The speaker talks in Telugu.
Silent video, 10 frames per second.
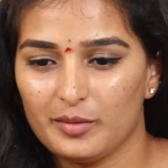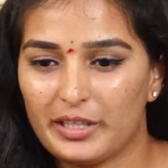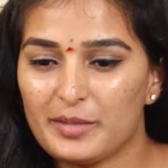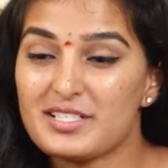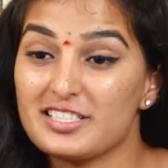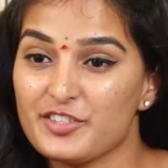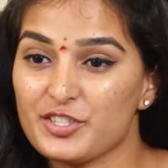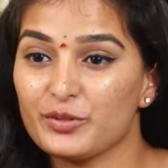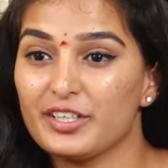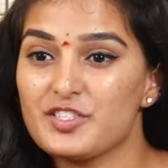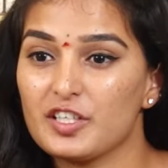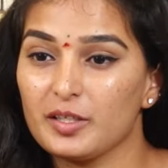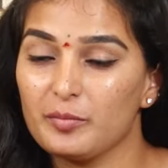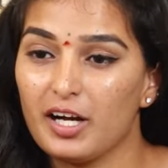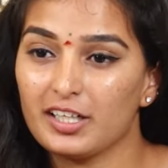మేడం అసలు ఈ విషయం గురించి
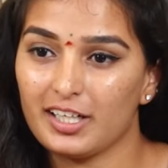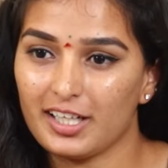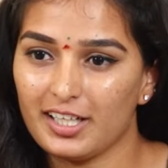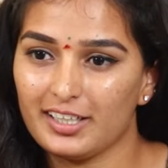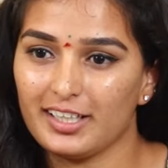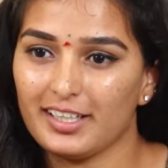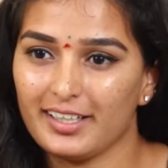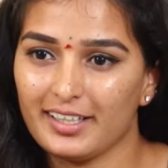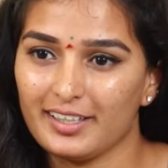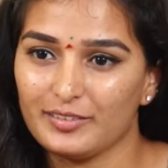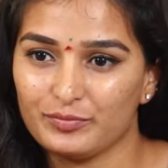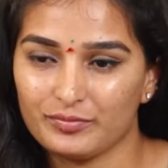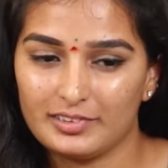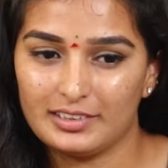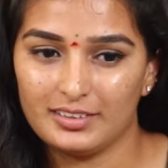మాట్లాడాలంటేనే
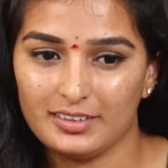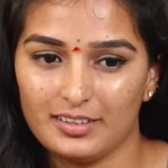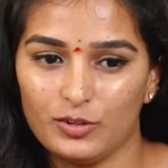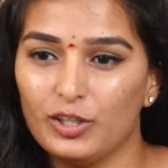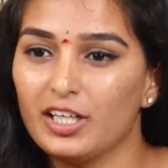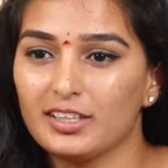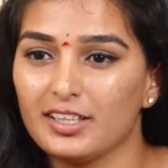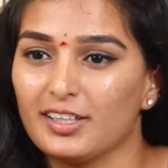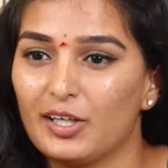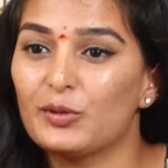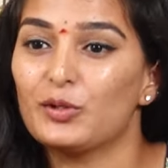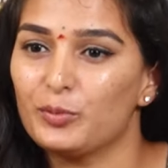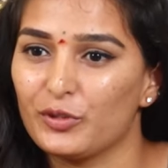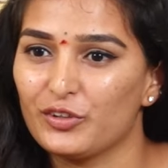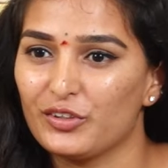ఒళ్ళంతా
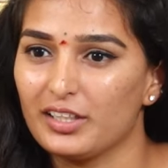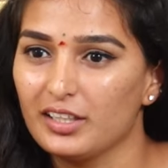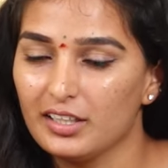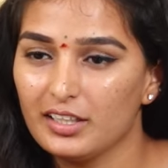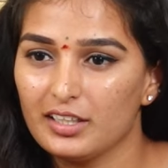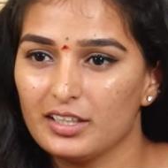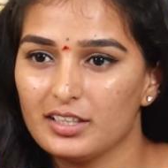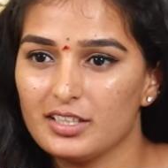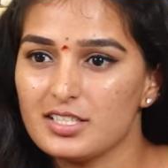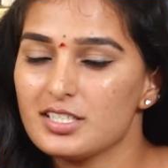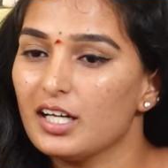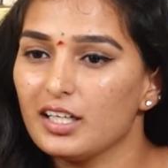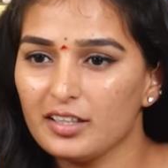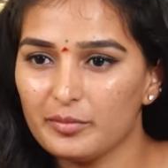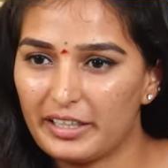గగుర్లు పుడుతుంది
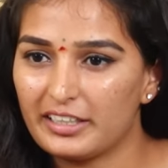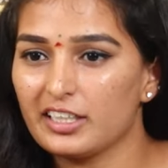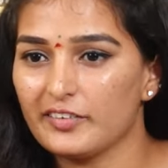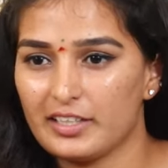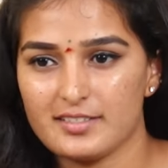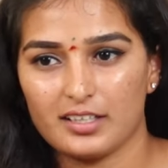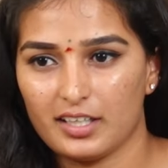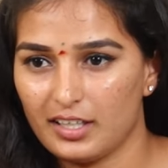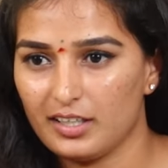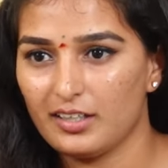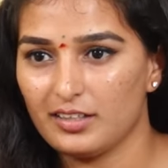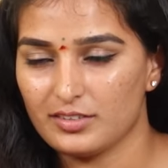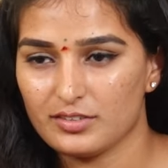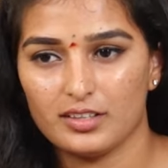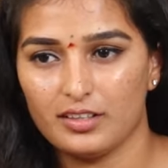చాలా భయంకరమైన సంఘటన
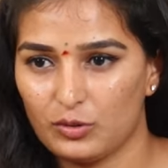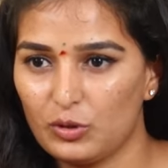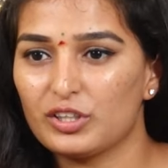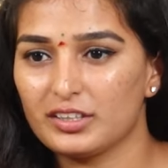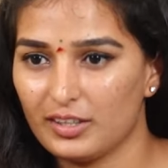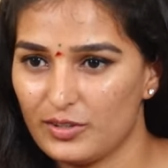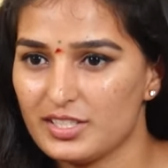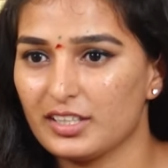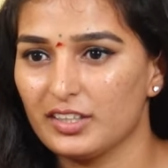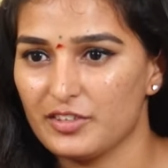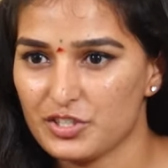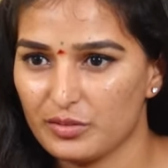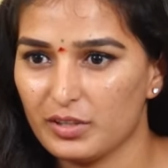కోల్కత్తాలో జరిగిన విషయం